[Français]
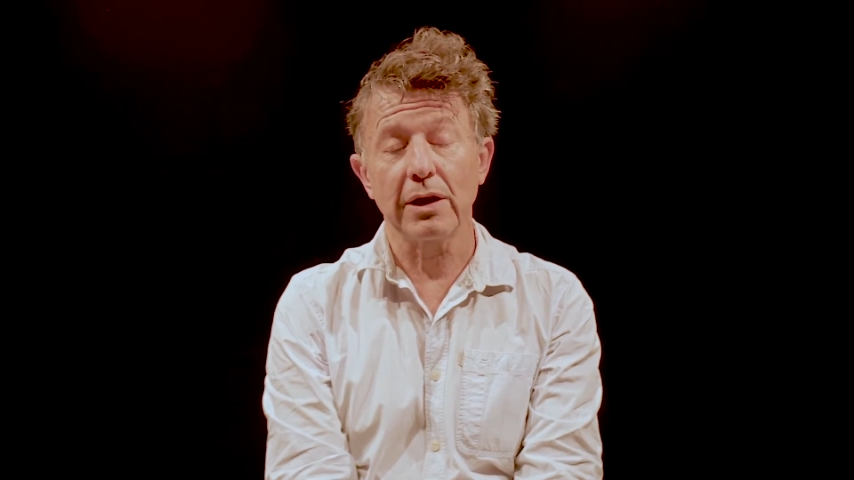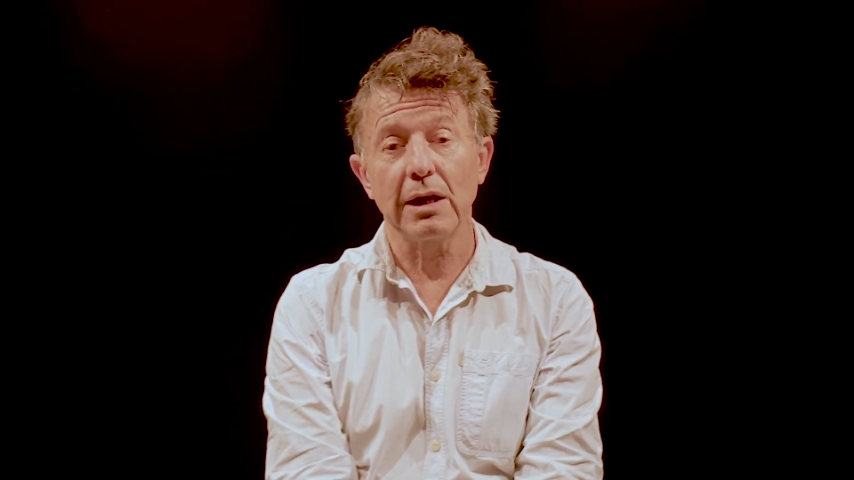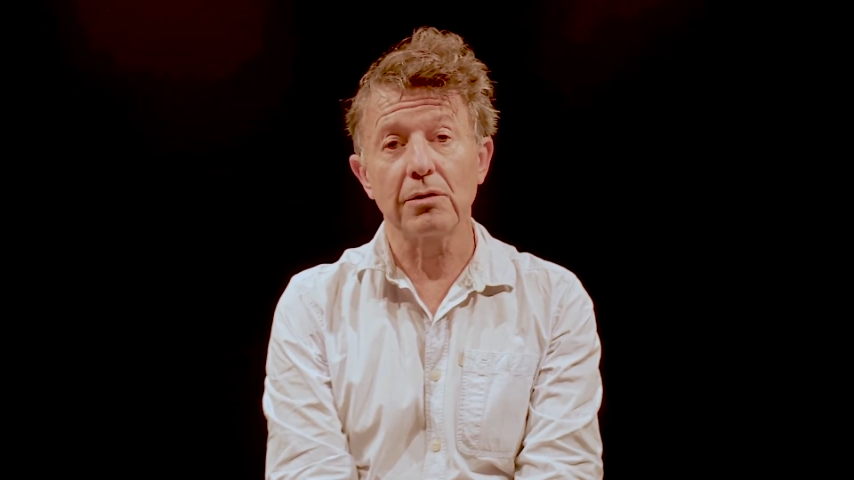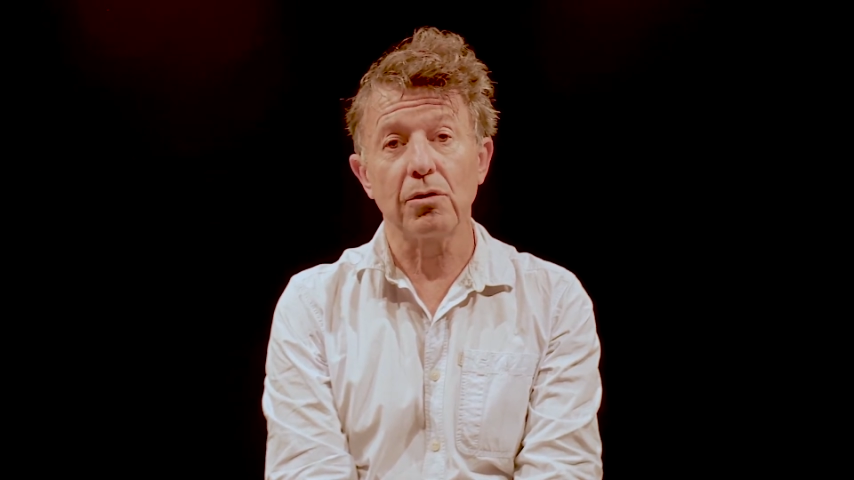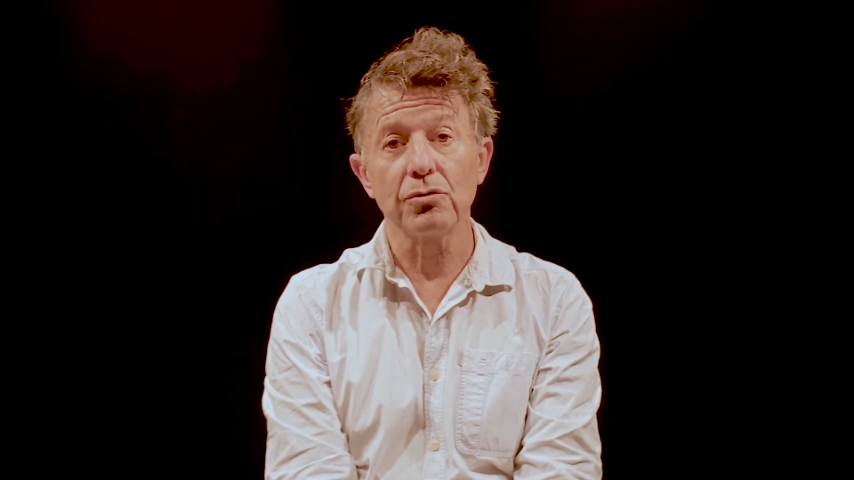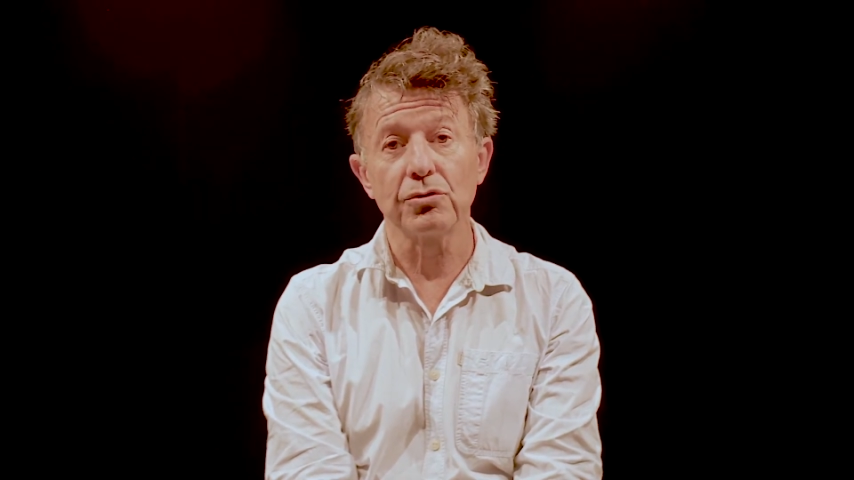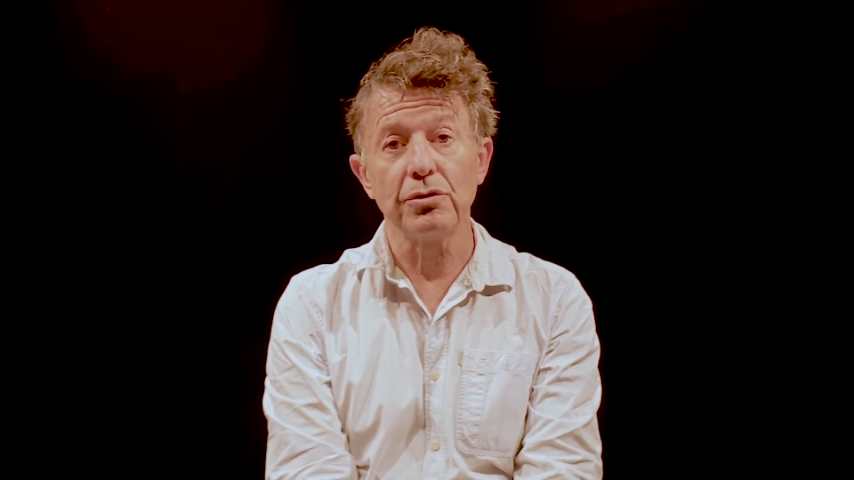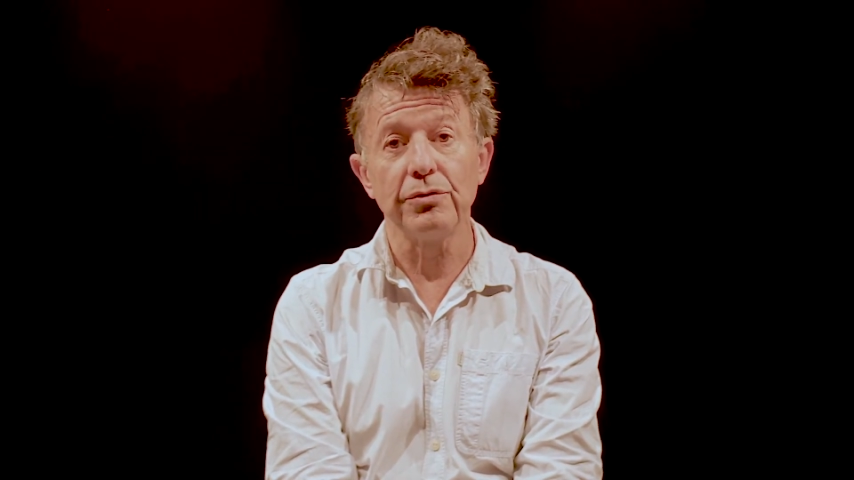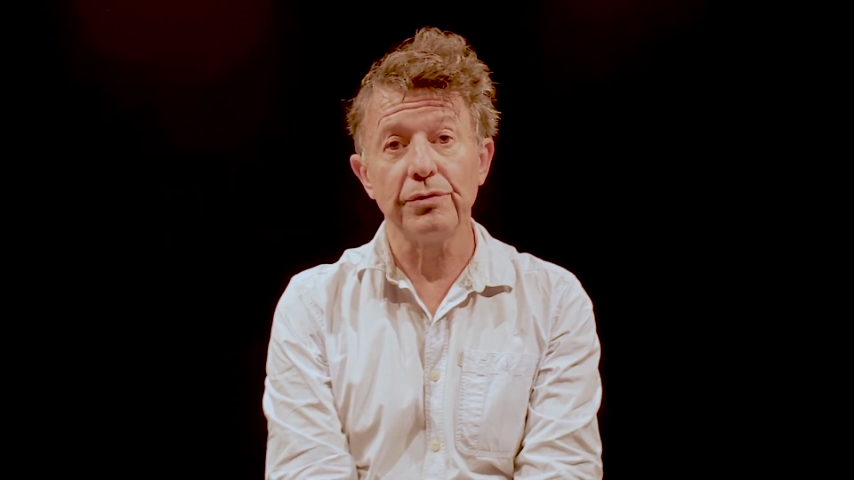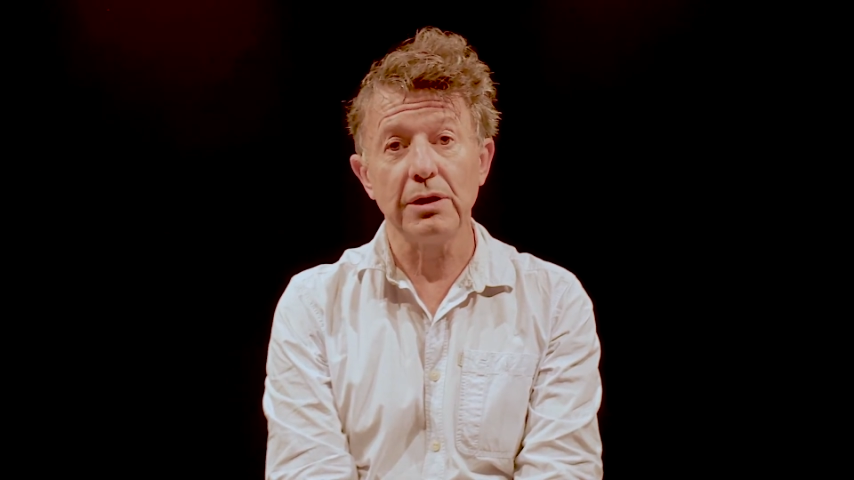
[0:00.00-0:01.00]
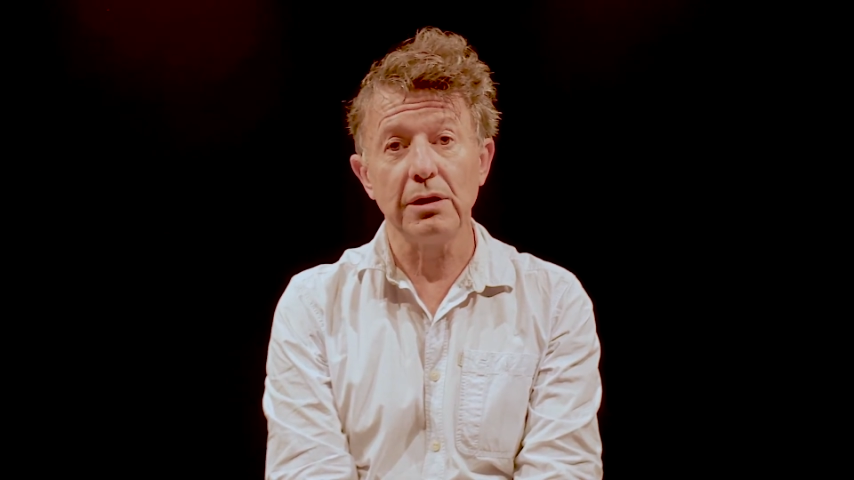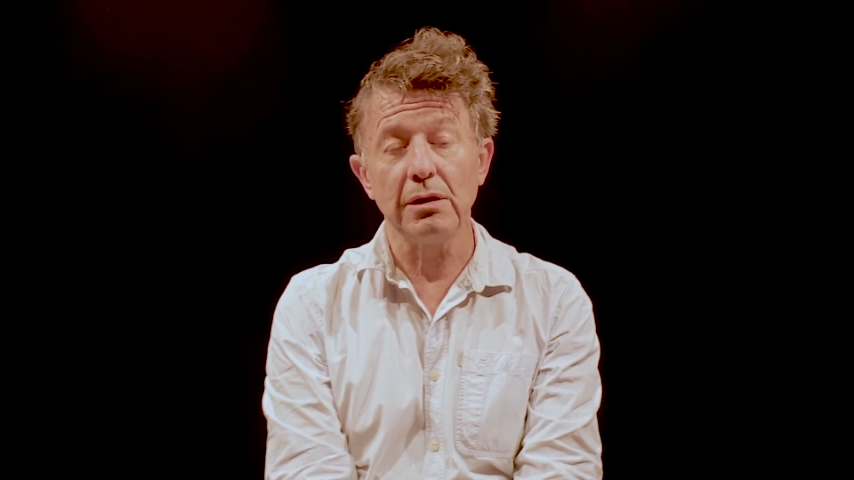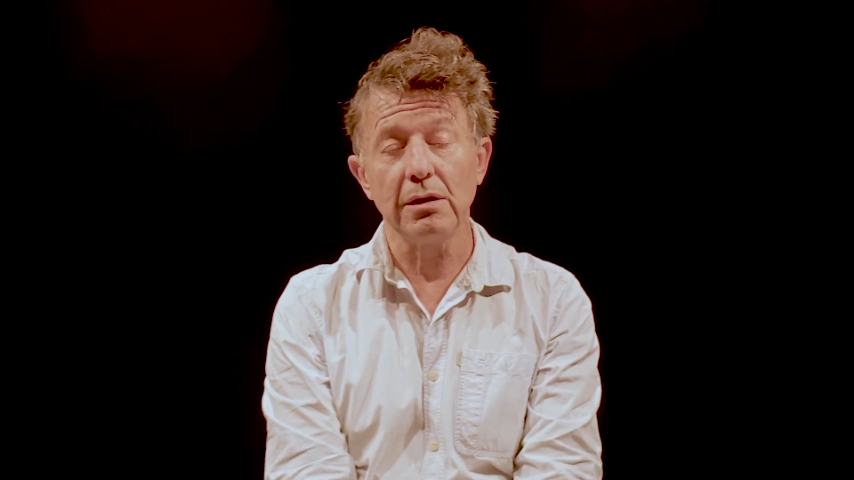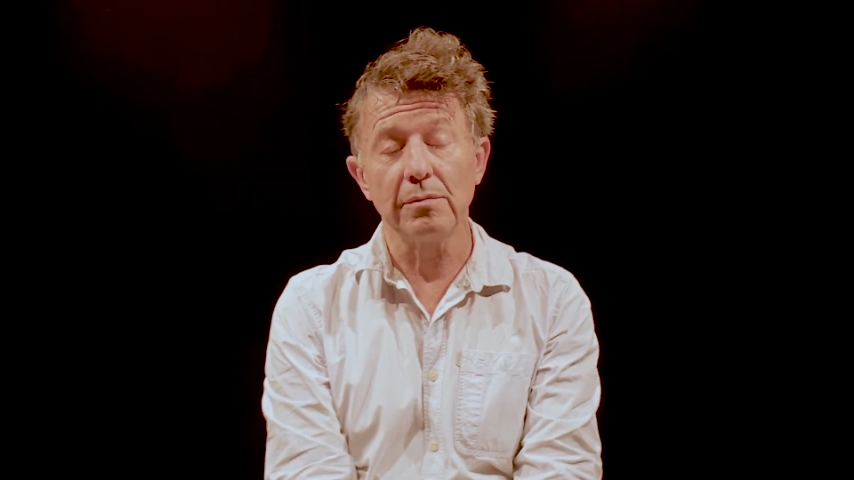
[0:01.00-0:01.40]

la tranche de vie,